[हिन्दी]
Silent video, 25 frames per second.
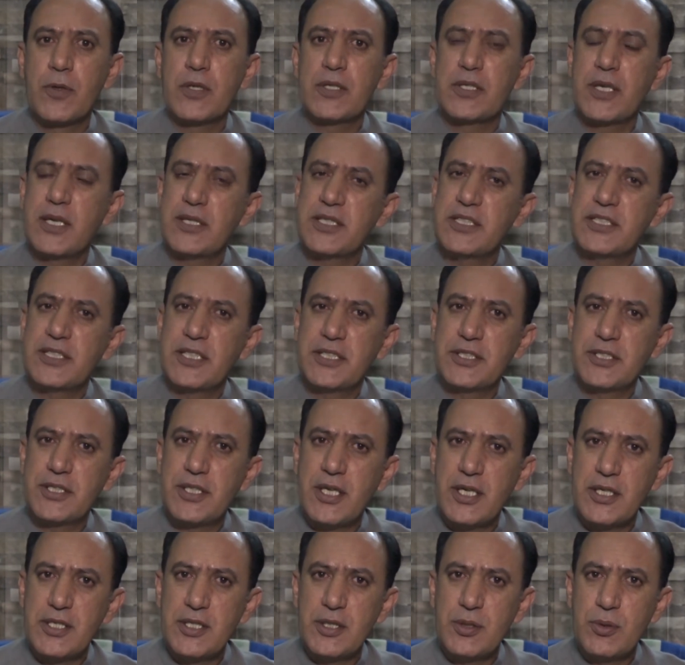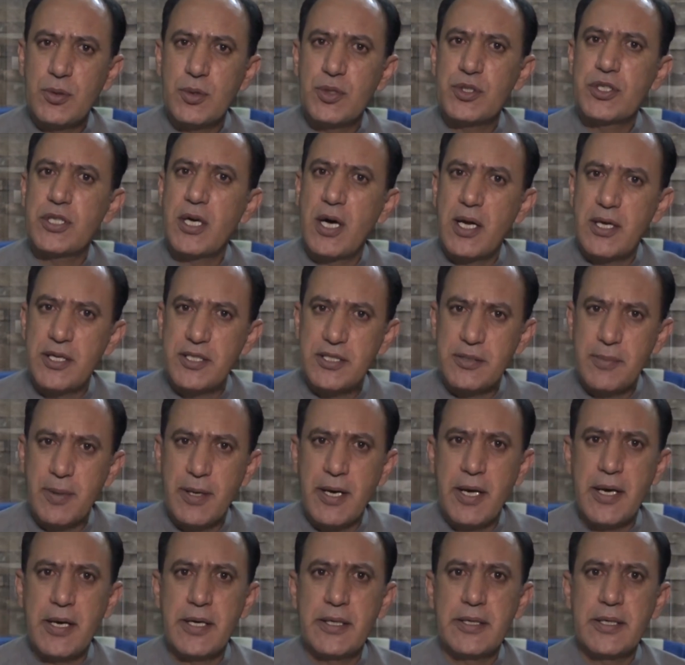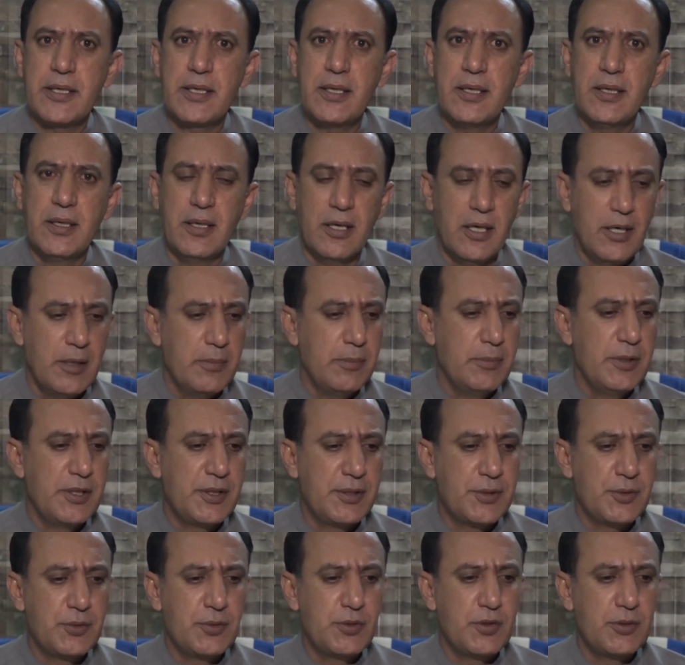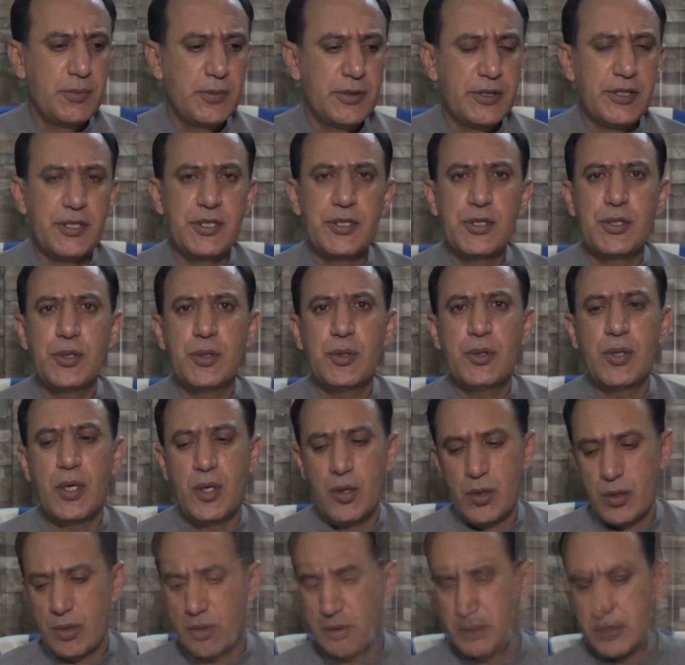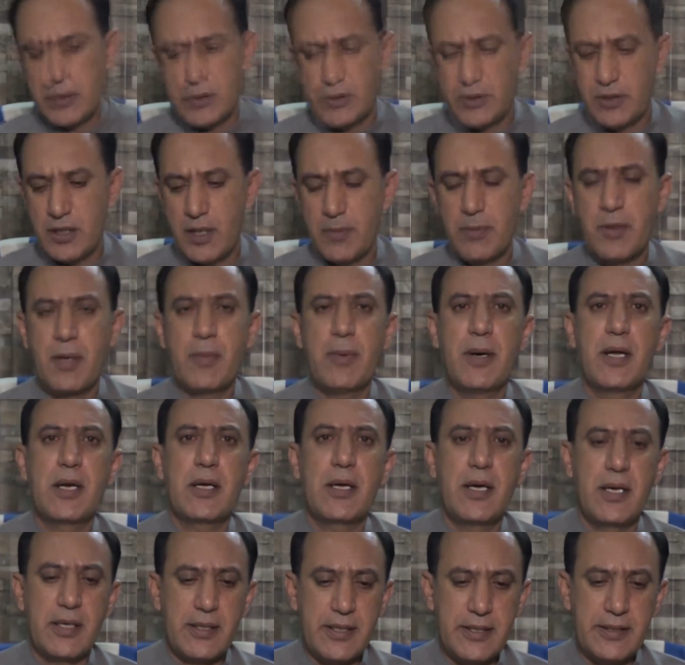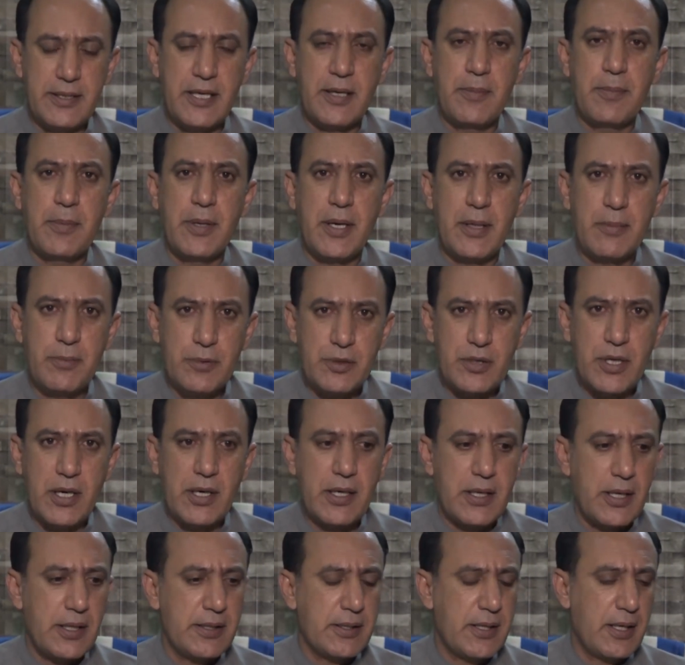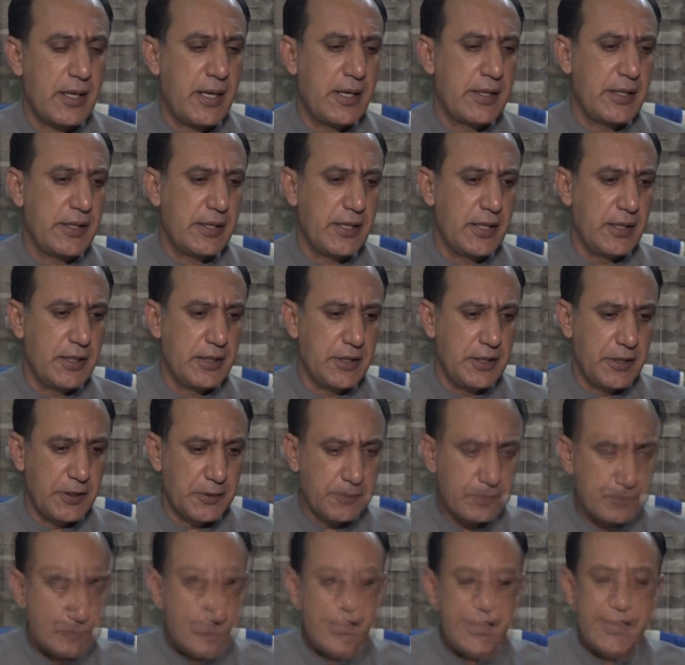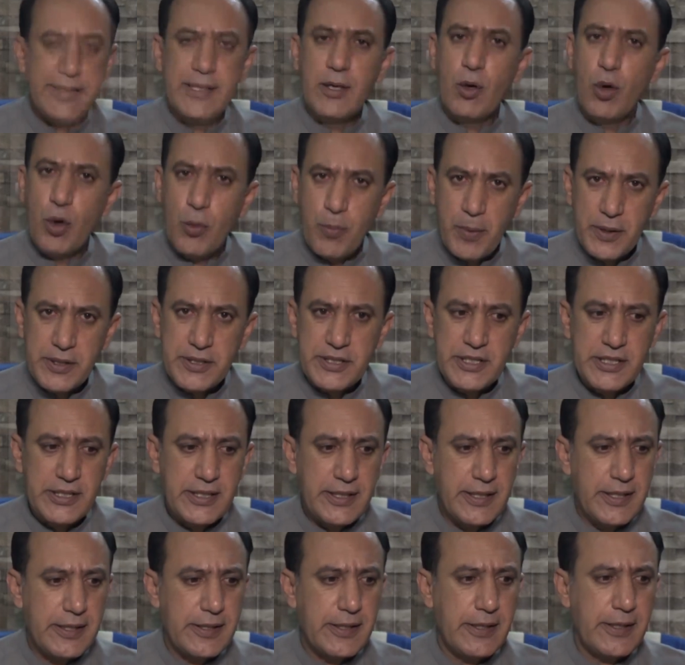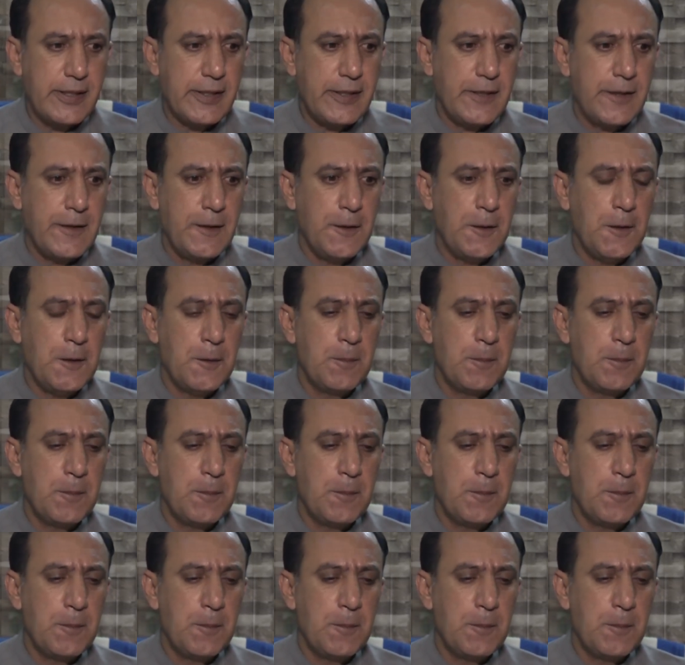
सादिक संजरानी को सालिस बनाया था मीर कुदस बिजनजो और जाम कमाल खान के दरमियान मुजात कराने के लिए ये ओपन सीक्रेट है कि